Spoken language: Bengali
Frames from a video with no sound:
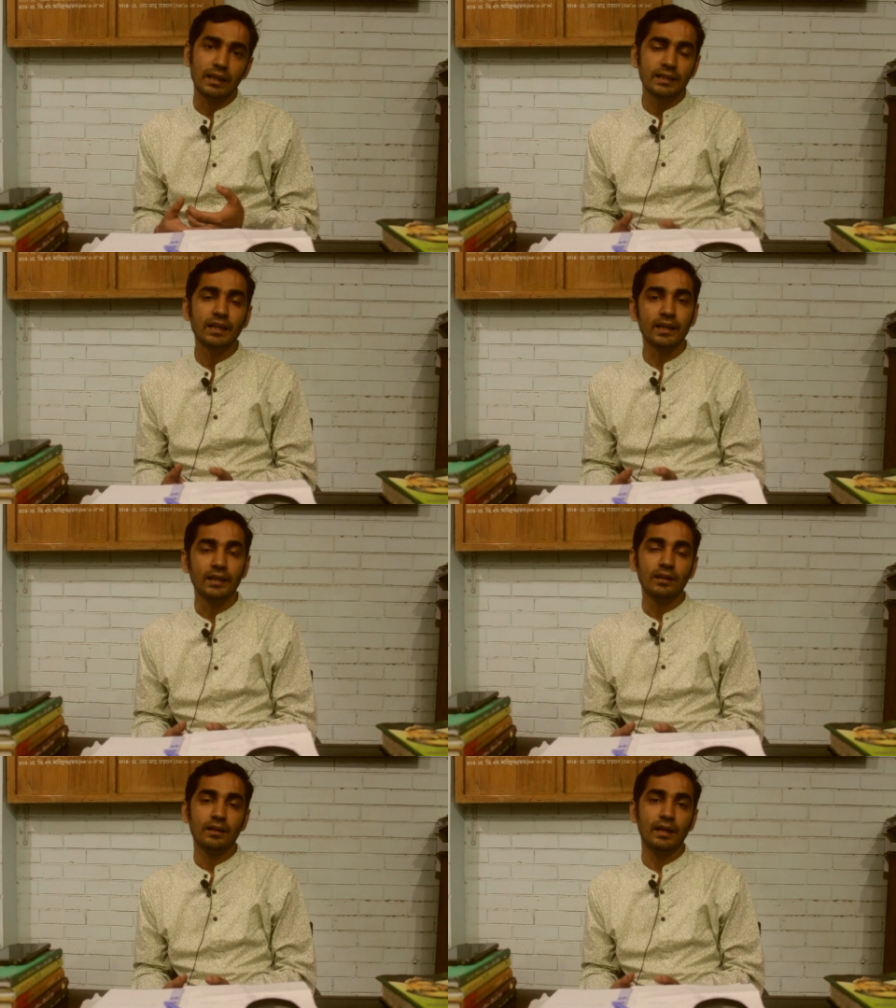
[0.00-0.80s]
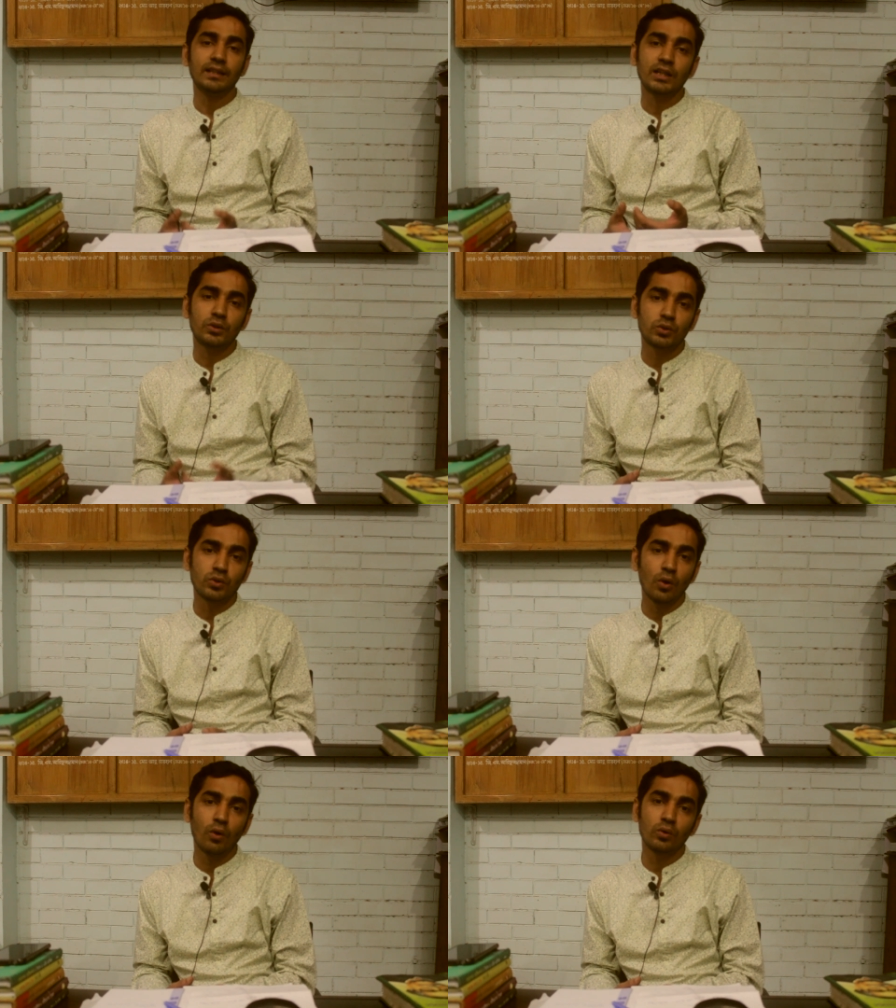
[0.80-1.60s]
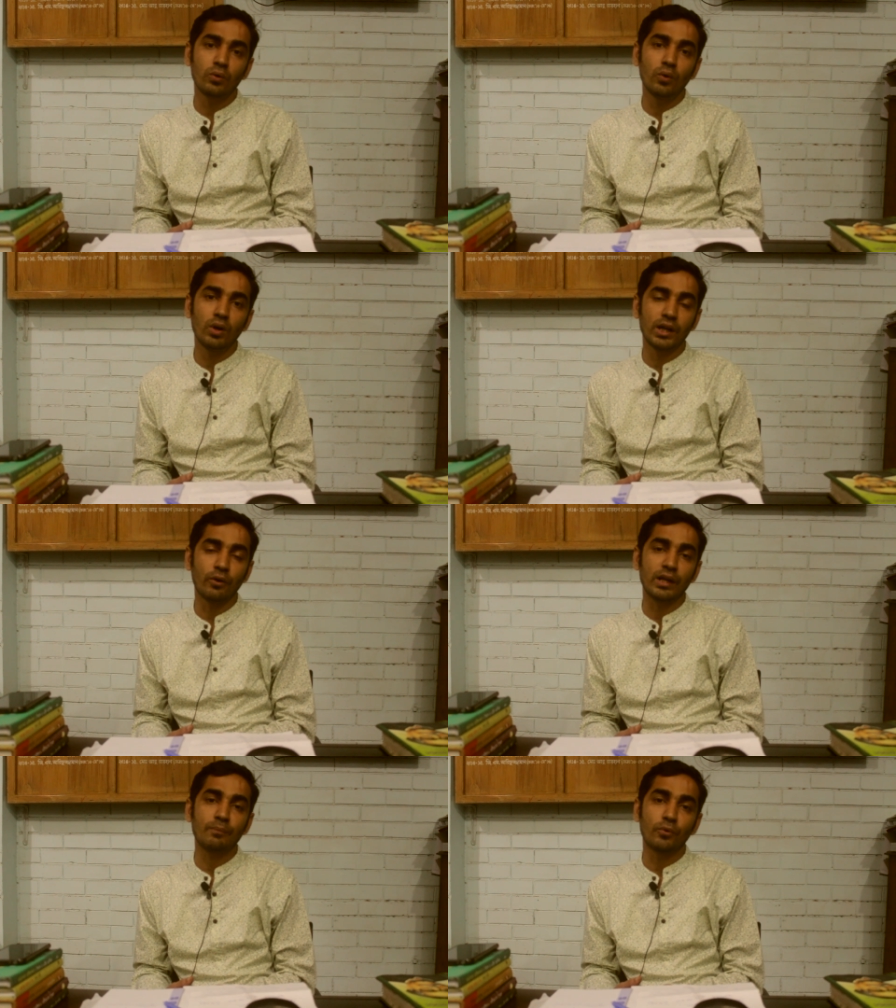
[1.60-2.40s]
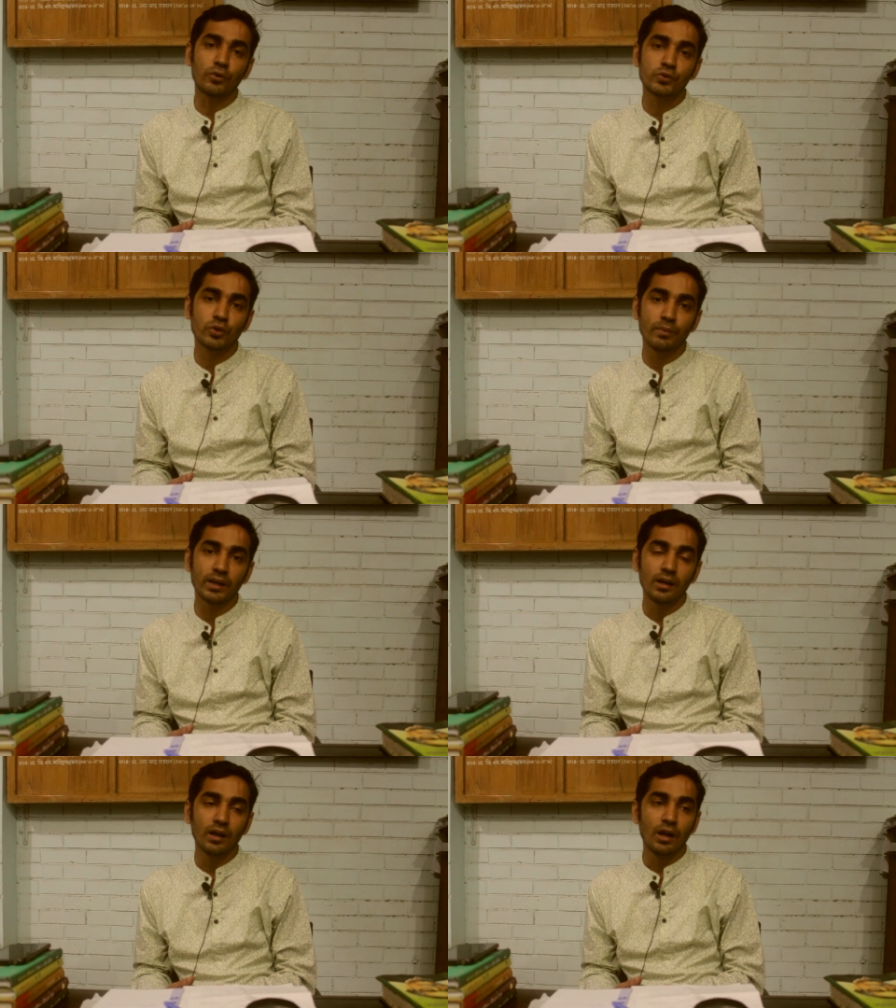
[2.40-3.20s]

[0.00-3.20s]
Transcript: এদেরই এই ছাত্র সংগঠনগুলোরই অনেক পরিশ্রমের